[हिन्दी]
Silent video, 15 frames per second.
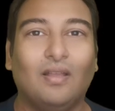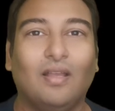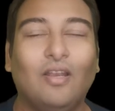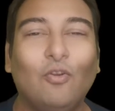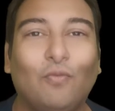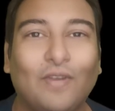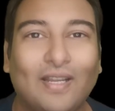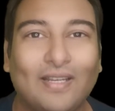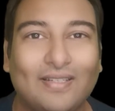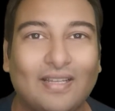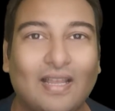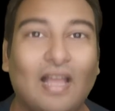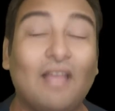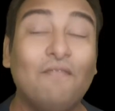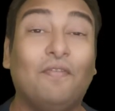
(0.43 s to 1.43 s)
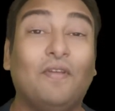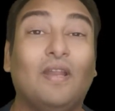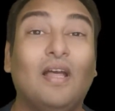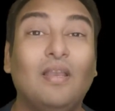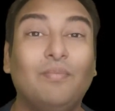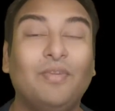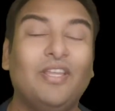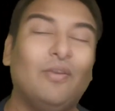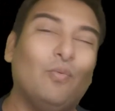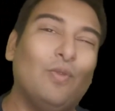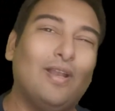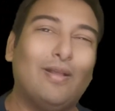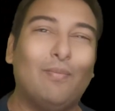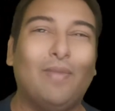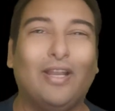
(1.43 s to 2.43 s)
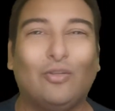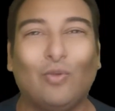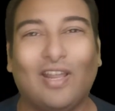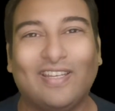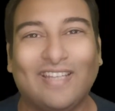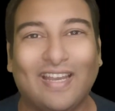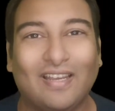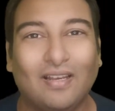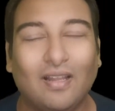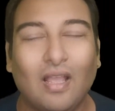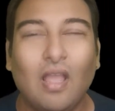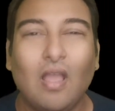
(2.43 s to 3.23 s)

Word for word: हेलो फ्रेंड्स आई एम फरहान मीर वेलकम बैक टू आर चैनल